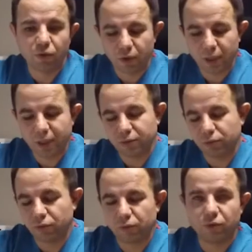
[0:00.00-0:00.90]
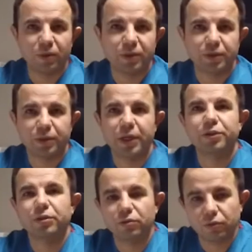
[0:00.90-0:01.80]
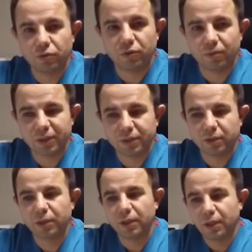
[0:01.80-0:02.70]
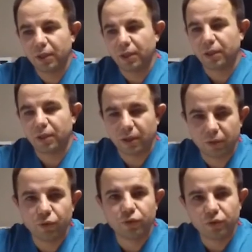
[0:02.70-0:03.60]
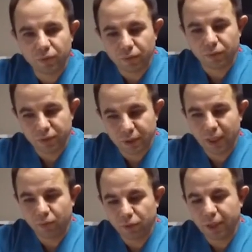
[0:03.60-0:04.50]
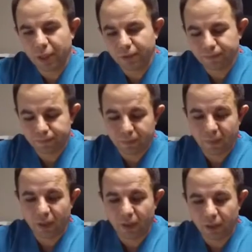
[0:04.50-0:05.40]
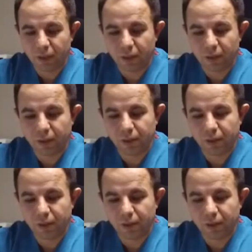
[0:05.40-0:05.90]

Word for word: korneasının uygun olması, yaşının uygun olması, e, uygunsa bunlar e,